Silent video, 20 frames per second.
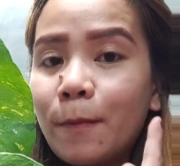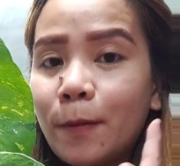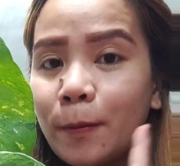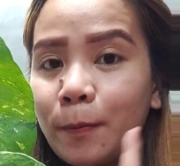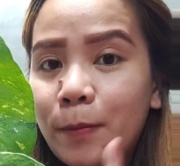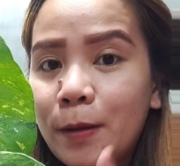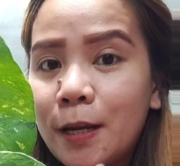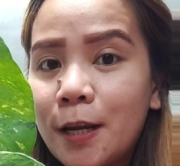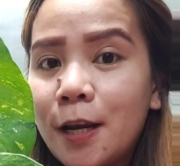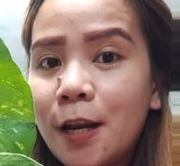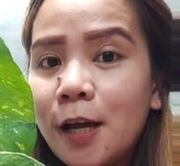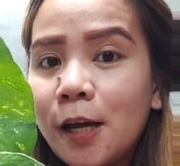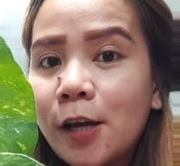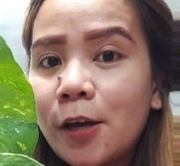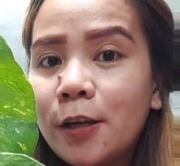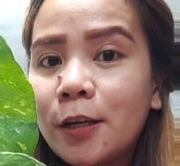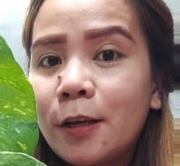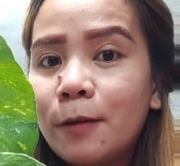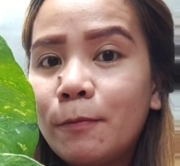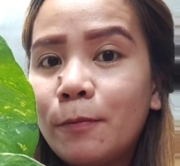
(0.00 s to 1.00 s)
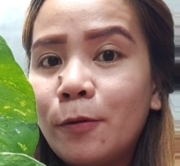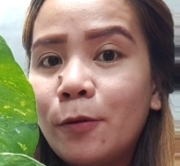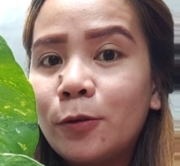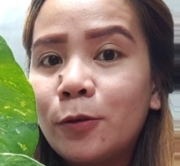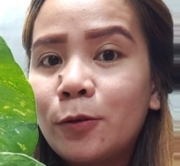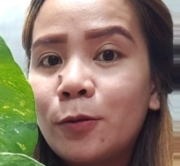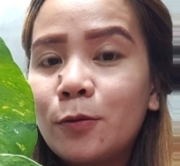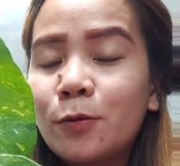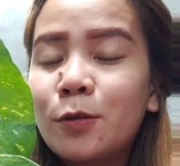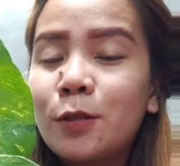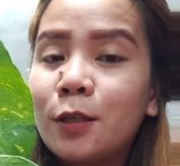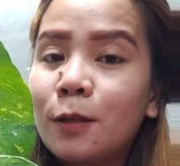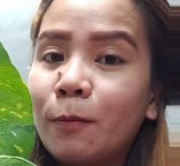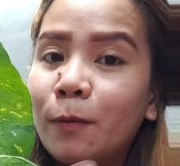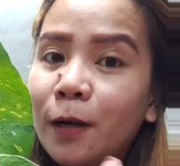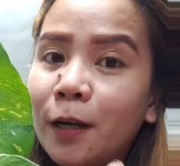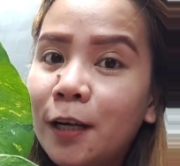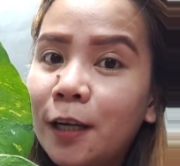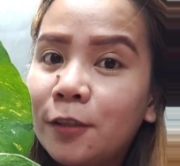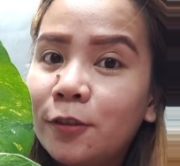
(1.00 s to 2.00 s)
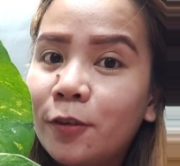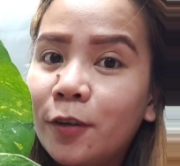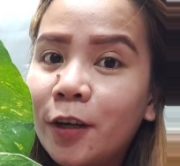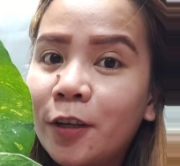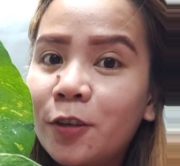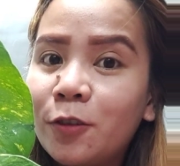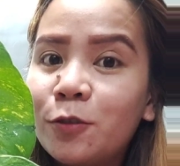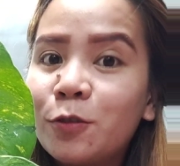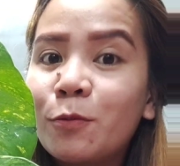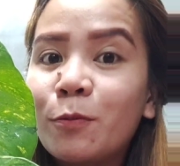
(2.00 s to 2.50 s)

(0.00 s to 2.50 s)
Magbili lang kayo ng photos na magkano ngayon.